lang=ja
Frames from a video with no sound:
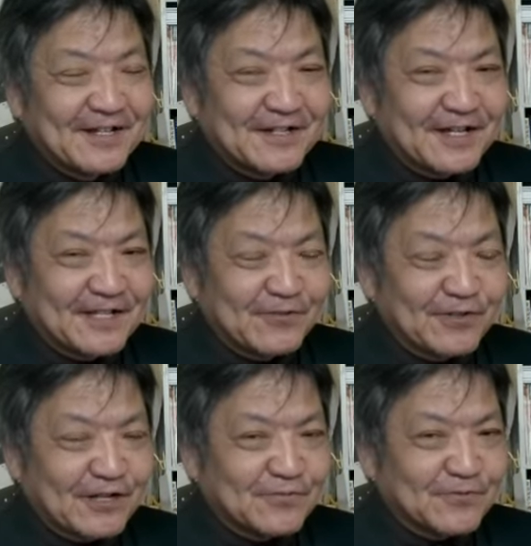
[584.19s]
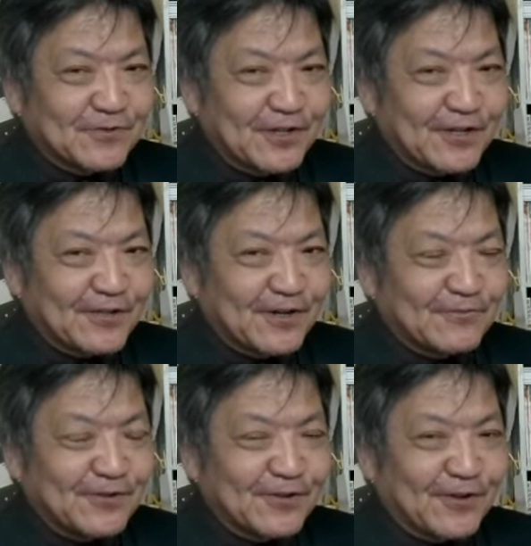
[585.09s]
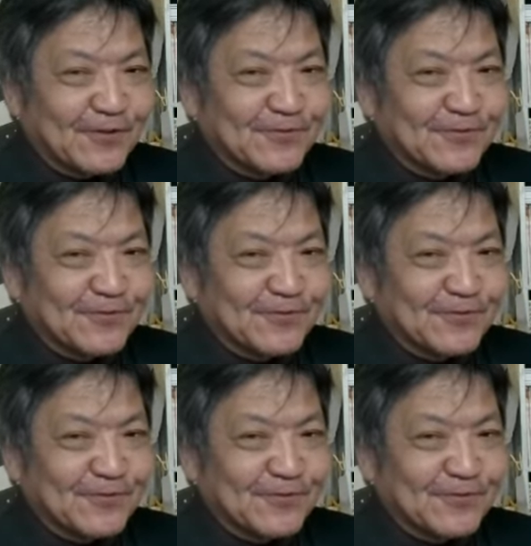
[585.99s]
来年の医学部の定員が増えたら、